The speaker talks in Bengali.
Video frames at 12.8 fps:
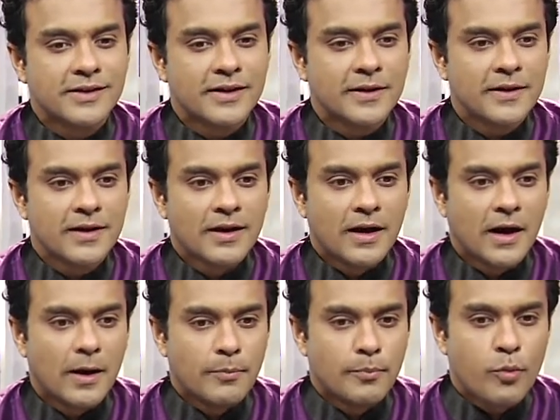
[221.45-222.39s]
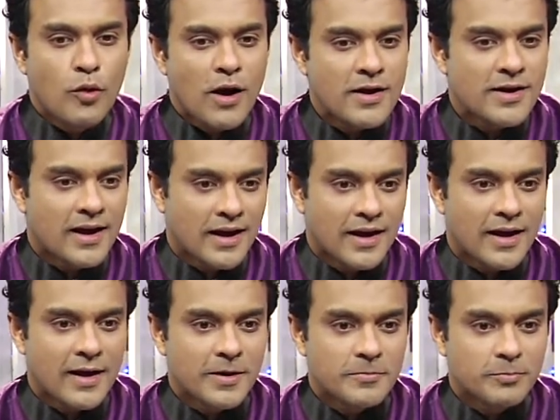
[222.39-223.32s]
যে পুরান
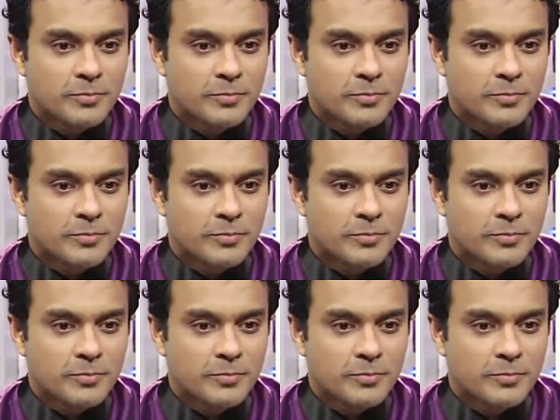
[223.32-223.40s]
ঢাকায়